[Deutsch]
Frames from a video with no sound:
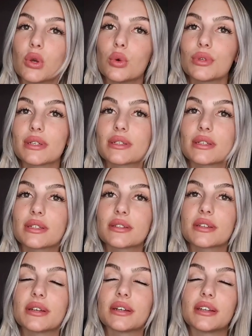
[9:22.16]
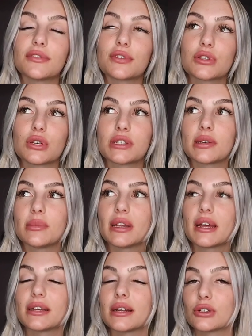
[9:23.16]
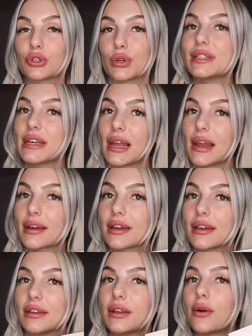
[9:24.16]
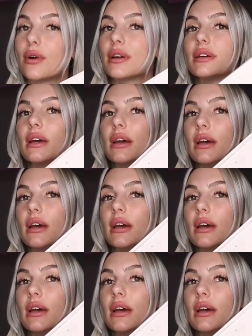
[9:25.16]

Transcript: Und das ist, äh, der Friseurtermin hat halt schon sehr lange gedauert.